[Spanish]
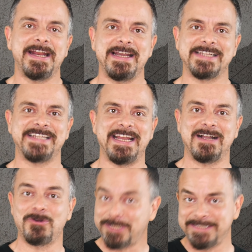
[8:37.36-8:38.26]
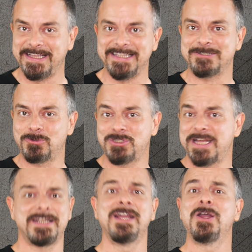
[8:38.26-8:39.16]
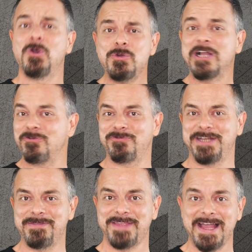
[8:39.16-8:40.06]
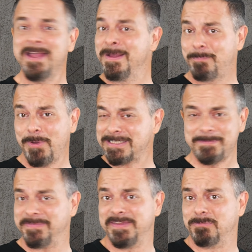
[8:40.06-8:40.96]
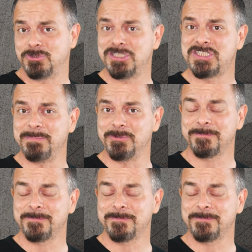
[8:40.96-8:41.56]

en la sala correcta y escuchar una conferencia puedes aprender muchísimo.